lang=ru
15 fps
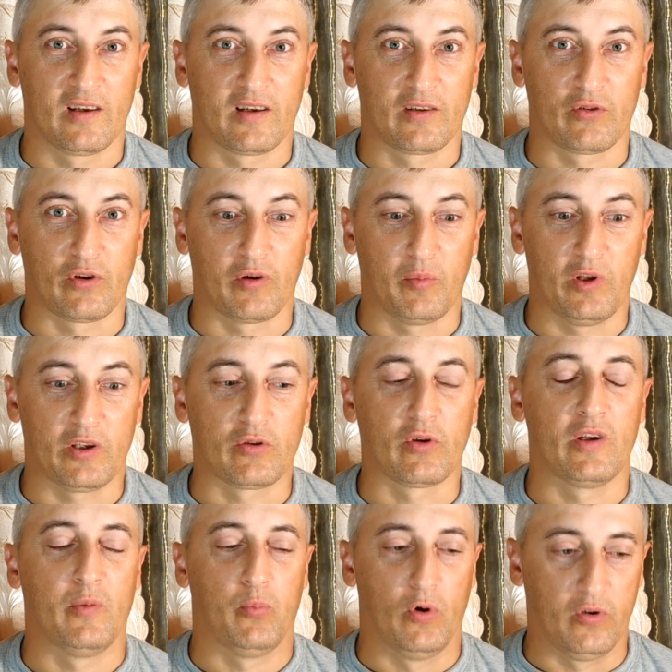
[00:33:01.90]
которыми
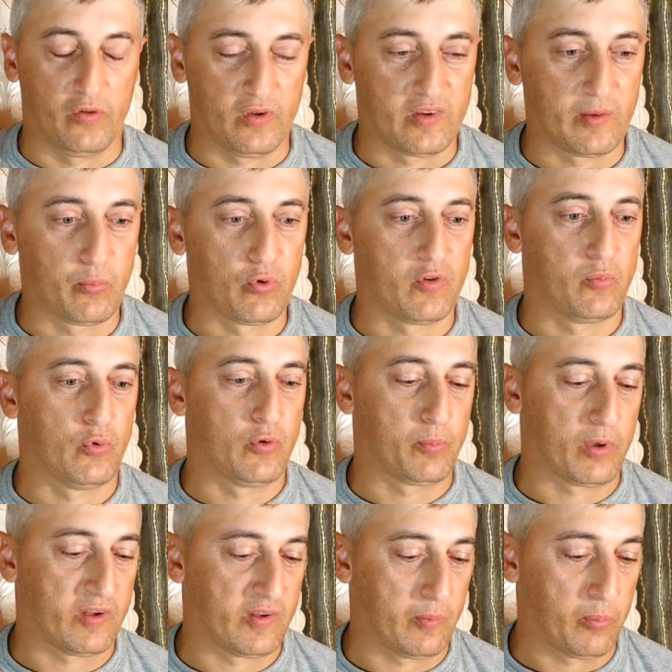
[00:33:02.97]
никто не пользуется, пусть будет
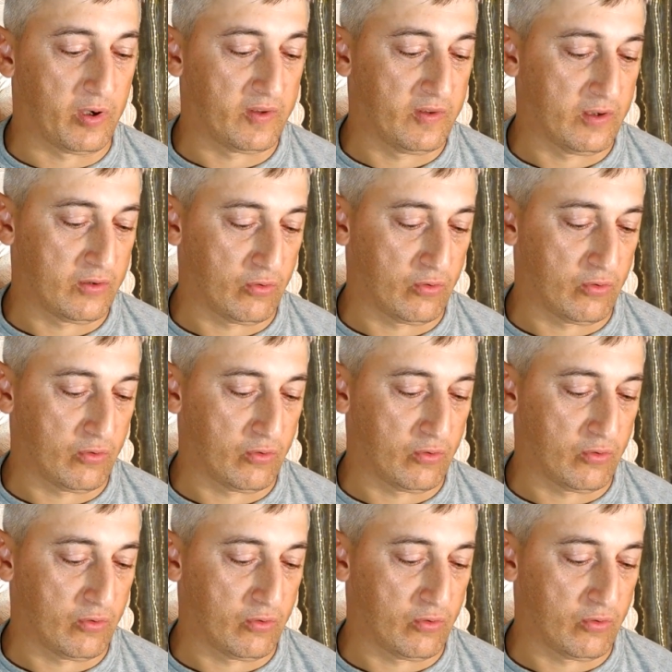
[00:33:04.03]
про запас,